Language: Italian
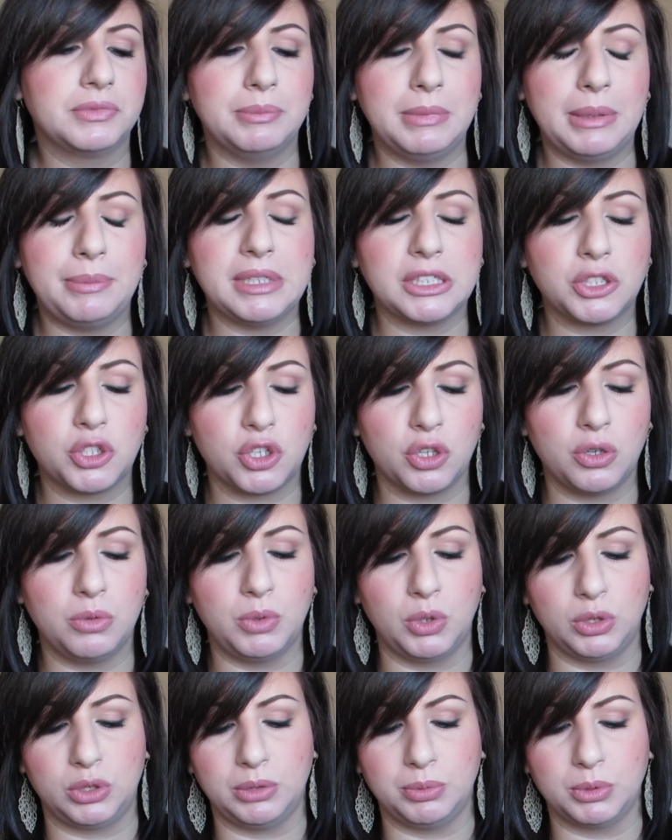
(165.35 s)
mi piacciono
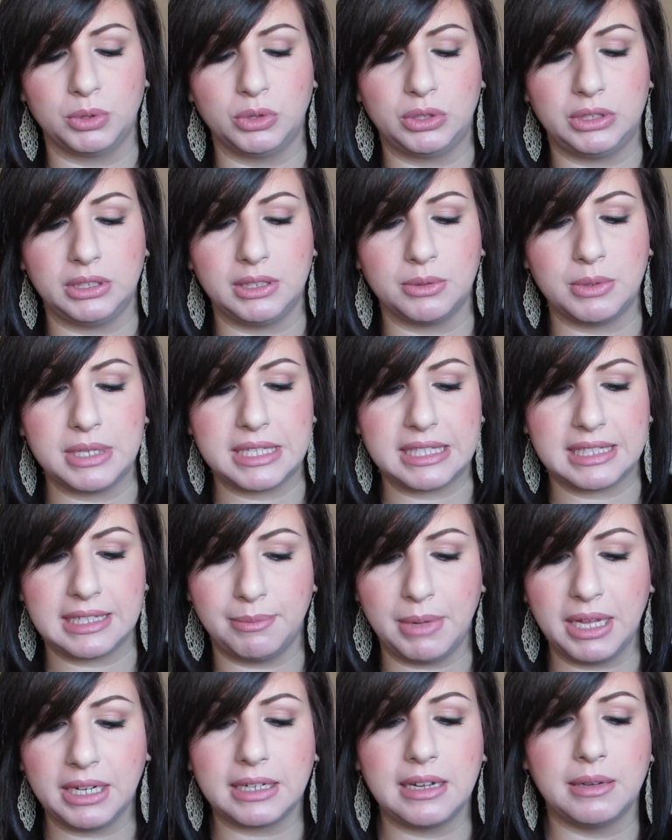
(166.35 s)
molto i prodotti di questa
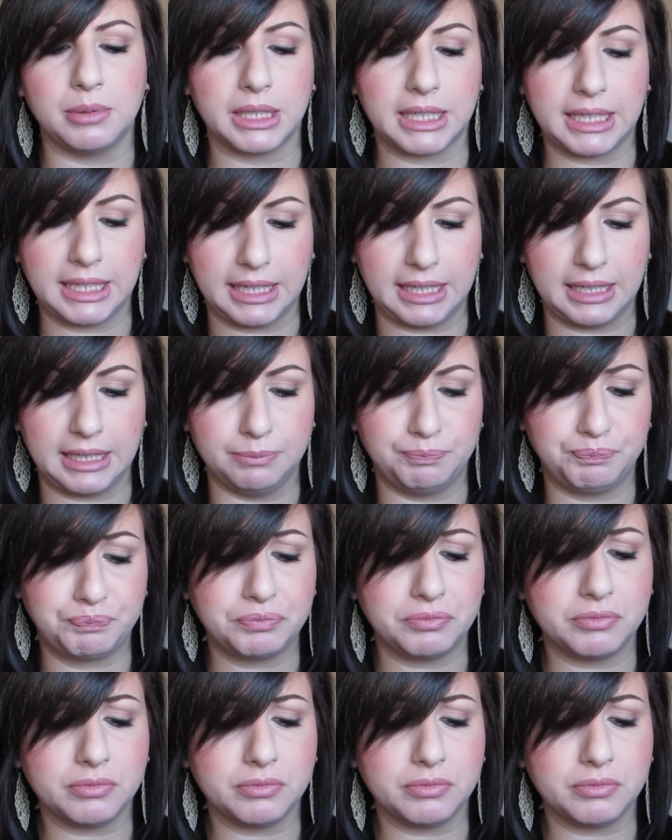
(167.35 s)
marca perché